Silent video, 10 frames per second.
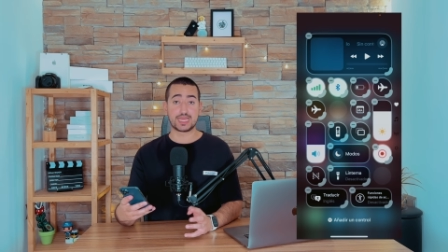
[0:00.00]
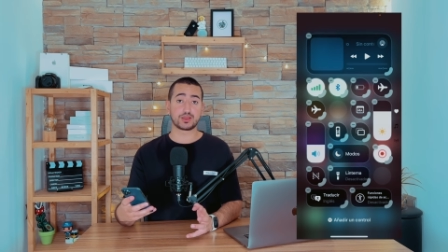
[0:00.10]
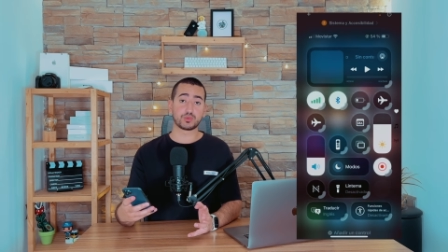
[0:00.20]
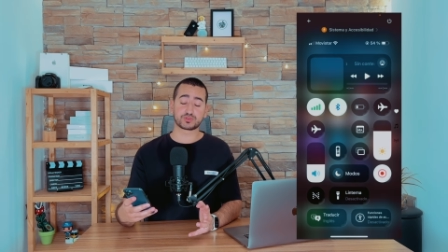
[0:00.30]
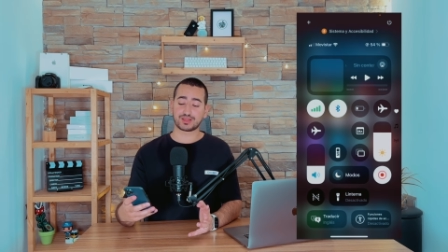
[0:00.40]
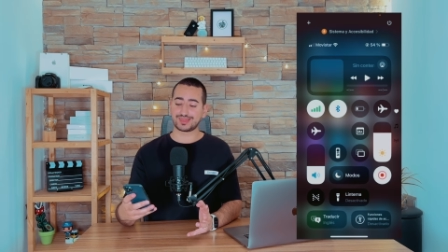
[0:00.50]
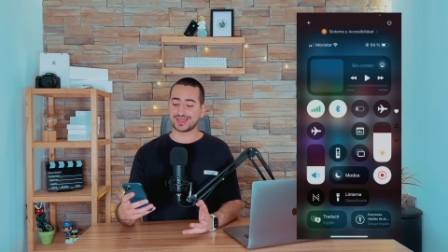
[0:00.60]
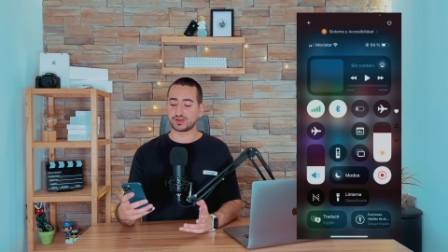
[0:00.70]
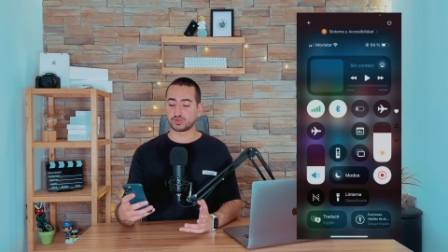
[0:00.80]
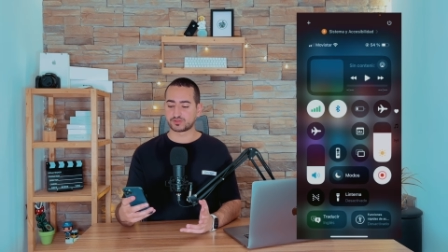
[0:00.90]
Y como os
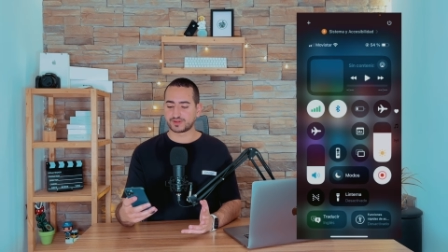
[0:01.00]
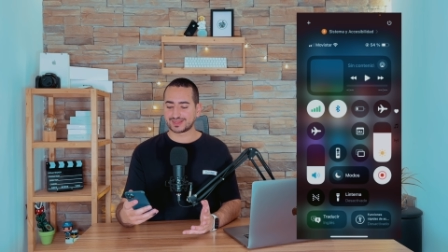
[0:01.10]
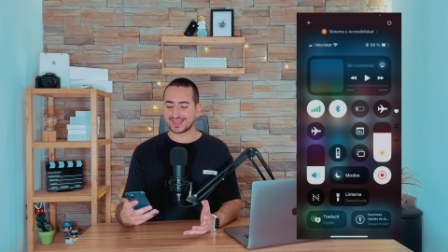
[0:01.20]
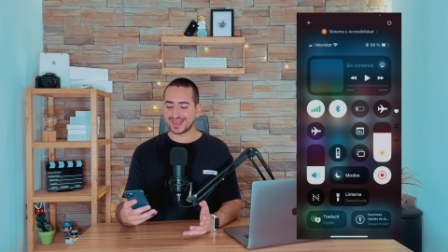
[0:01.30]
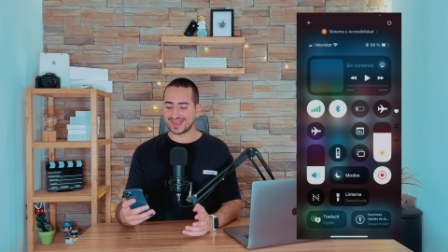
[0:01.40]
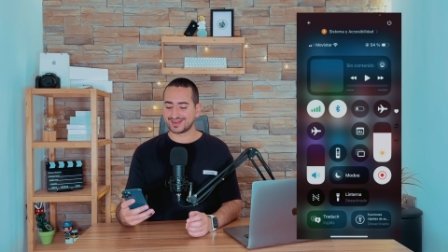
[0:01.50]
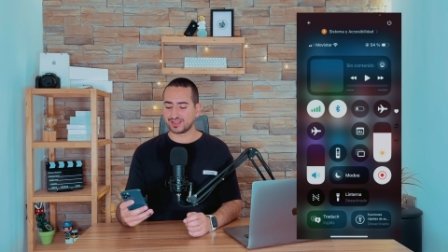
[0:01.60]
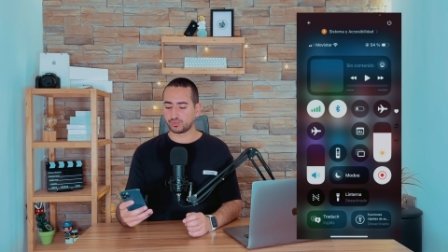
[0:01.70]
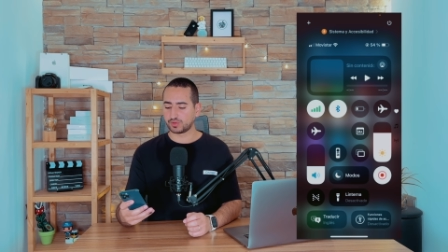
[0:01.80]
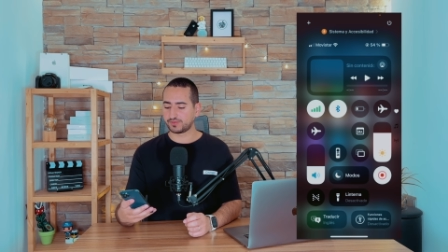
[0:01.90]
decía, nos falta el
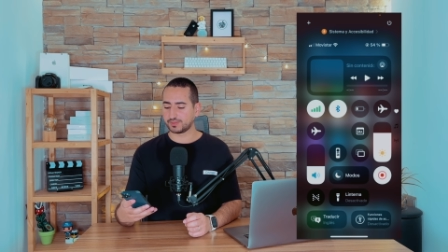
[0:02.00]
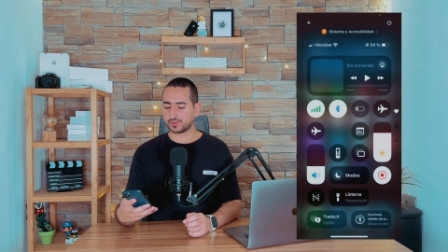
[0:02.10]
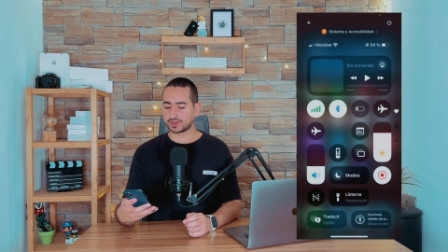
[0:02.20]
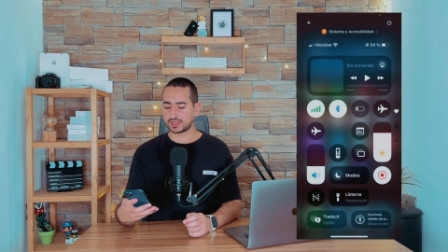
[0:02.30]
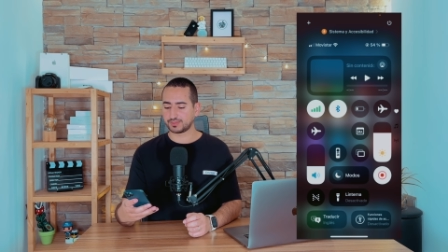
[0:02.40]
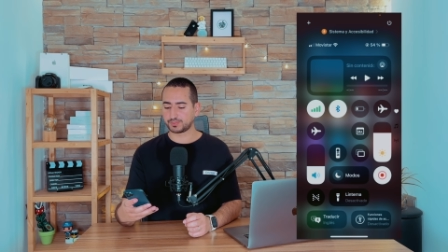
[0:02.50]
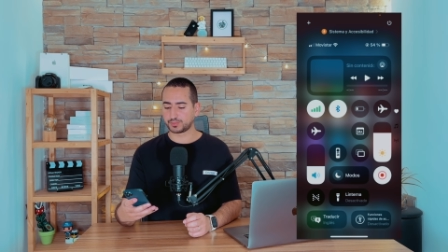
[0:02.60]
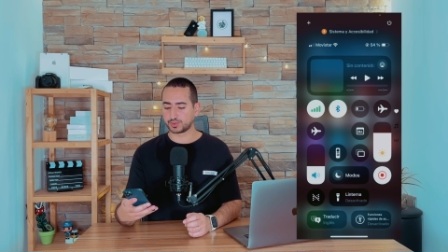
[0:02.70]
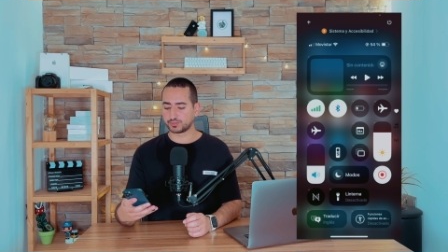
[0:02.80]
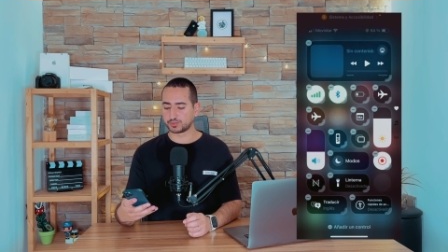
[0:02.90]
de Wi-Fi, porque
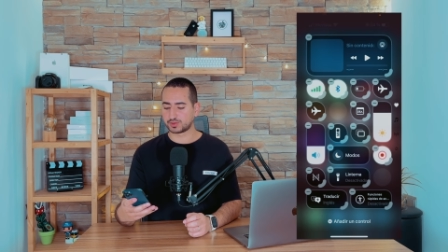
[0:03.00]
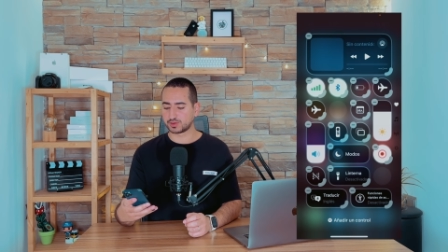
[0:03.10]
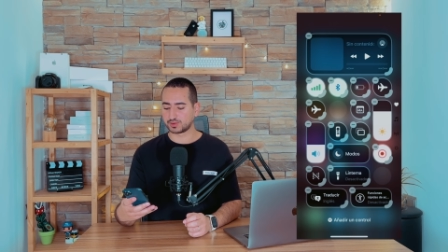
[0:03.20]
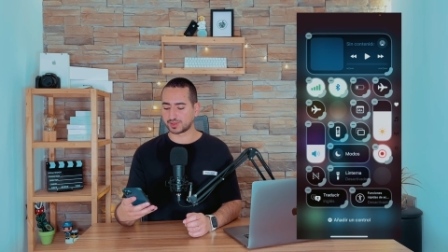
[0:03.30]
por mucho